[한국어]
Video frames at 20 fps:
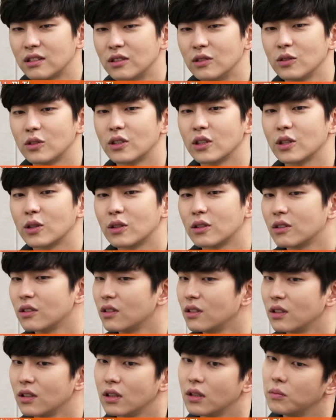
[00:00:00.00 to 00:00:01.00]
그렇게
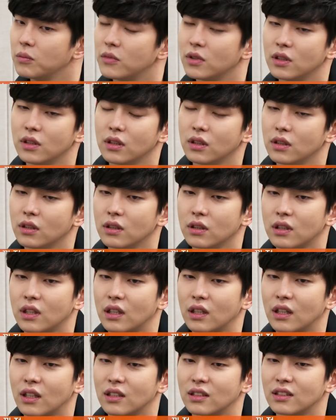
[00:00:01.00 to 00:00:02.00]

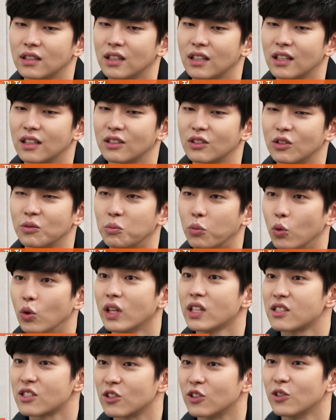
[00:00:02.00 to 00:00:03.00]
힘들게 한다라는 건
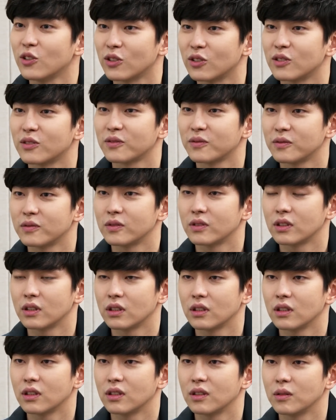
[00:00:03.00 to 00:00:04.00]
몰랐죠.
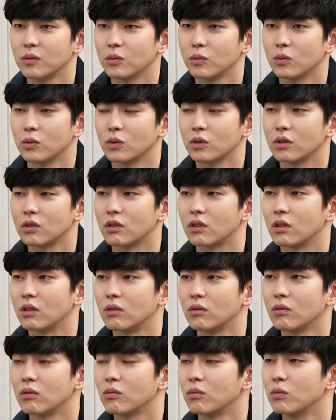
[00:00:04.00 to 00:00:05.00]

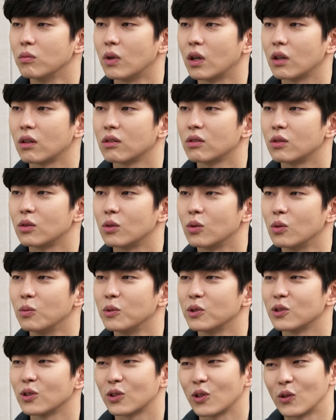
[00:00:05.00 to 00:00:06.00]
그렇게 막
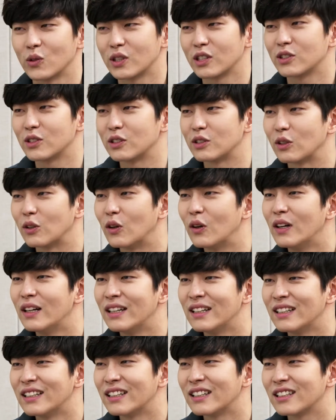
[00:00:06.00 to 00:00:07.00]
돌면서 경찰서에서
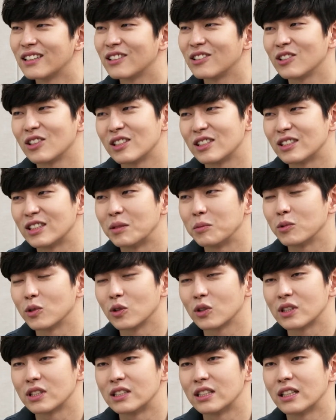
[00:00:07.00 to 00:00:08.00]
그렇게
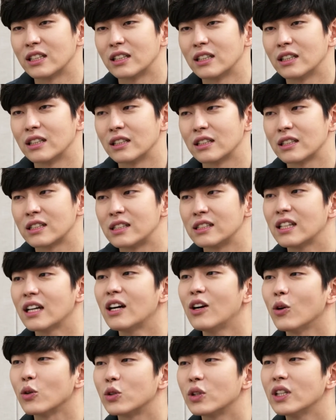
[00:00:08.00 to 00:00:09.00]
지내면서 기자
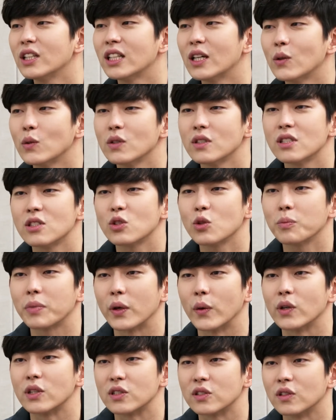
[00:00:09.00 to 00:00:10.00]
기사가 어떻게 나오는지를 좀
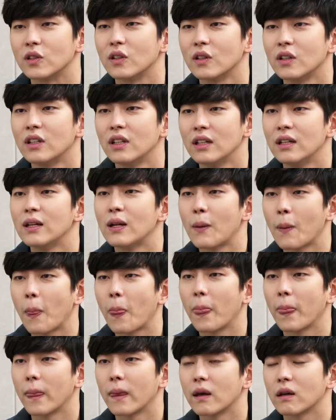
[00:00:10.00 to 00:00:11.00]
배웠죠.
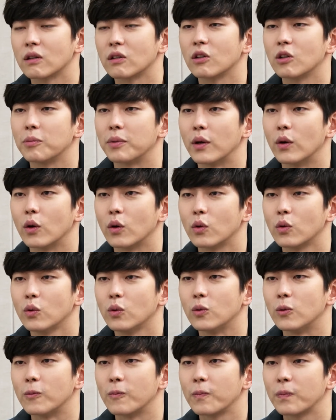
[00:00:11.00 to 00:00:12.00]
그런 걸
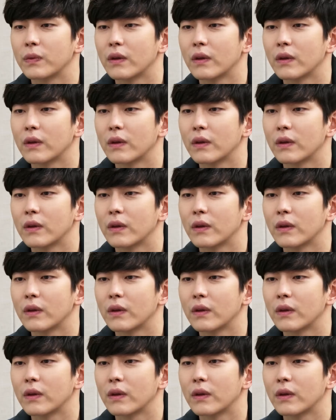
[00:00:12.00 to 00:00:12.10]
배웠고